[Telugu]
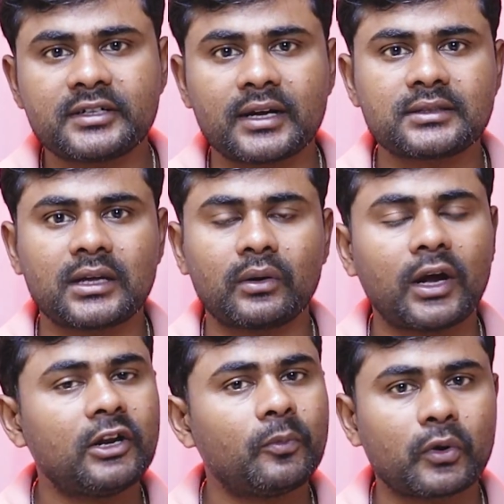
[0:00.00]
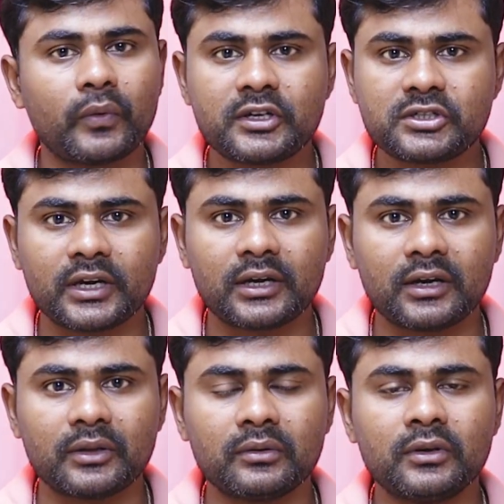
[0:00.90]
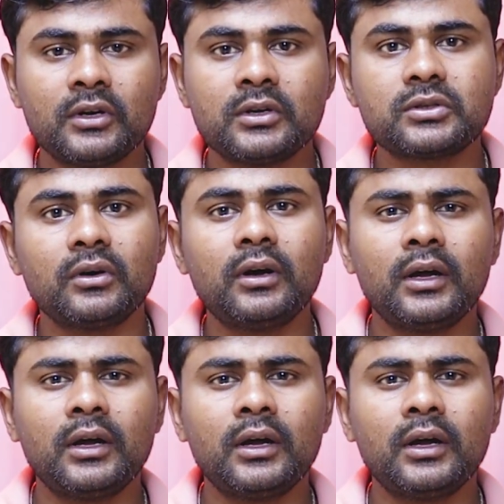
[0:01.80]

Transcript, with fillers: చేస్తున్నారు కానీ వీళ్ళు ప్రొవైడ్ చేయట్లేదు సో